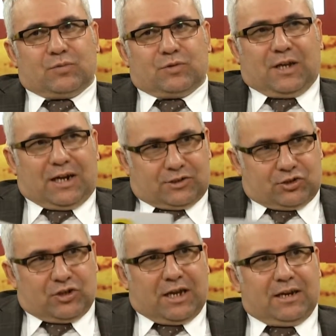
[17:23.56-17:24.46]

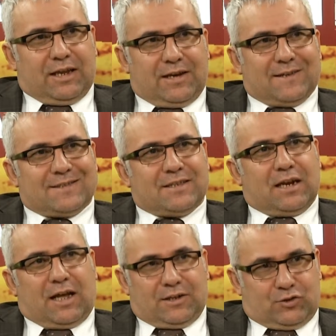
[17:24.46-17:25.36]
tartışılan en azından
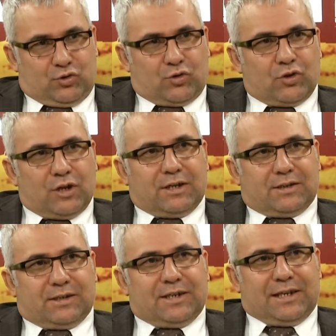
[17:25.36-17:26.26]
az çok
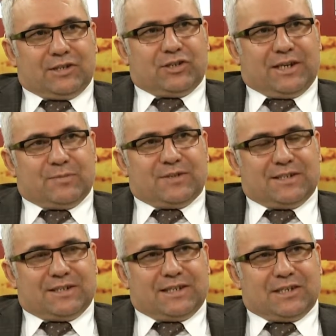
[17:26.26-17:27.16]

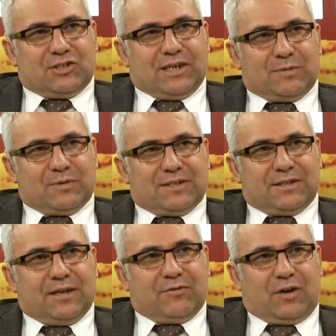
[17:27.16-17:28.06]
dinleyicilerimizin,
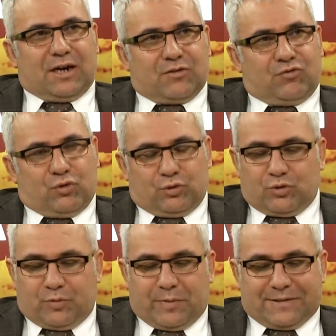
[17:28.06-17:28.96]
izleyicilerimizin de vakıf
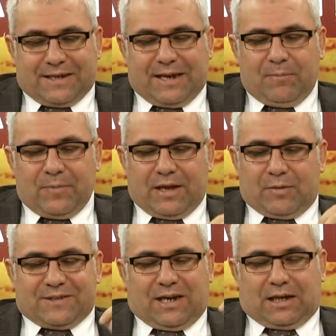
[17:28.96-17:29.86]
olduğu bir mesele.
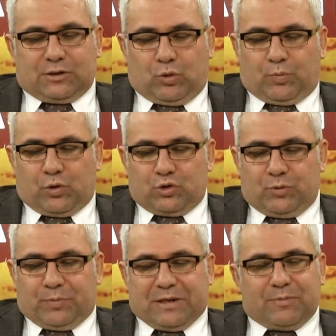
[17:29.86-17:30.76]
Mesela
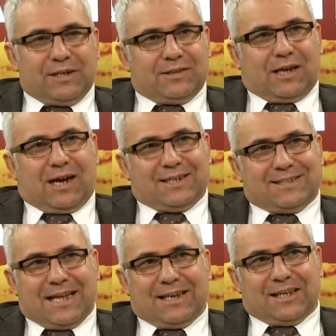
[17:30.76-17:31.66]
antropoloji biliminin
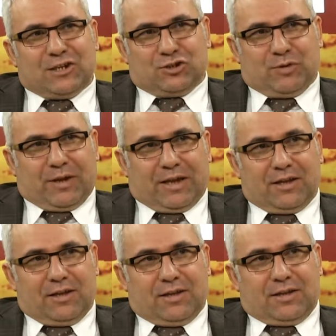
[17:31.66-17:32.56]
tarihsel gelişimi,
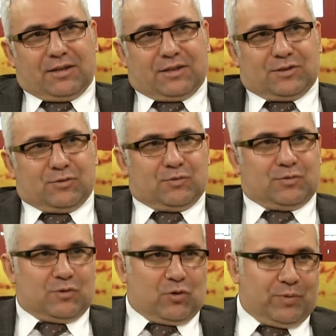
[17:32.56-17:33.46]
e,
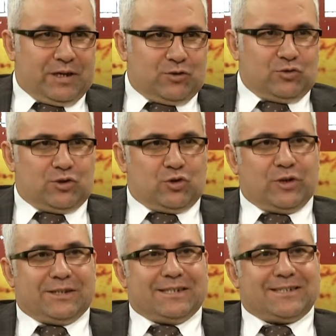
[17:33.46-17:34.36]
o biraz önce
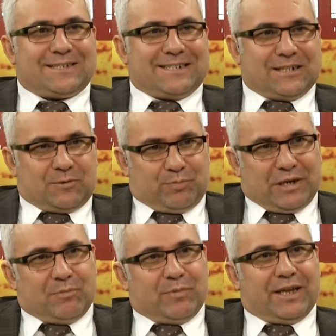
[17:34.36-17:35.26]
söylediğiniz ırk
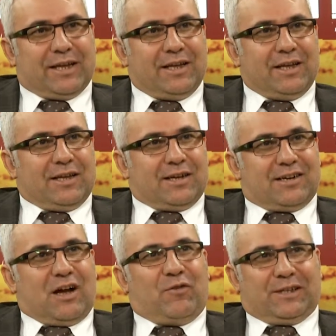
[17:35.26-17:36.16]
bilimi,
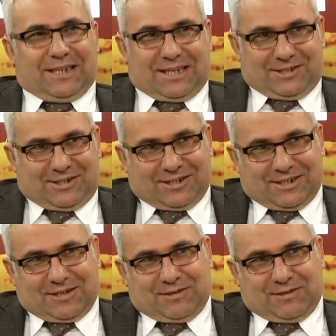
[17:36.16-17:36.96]
kafatasçı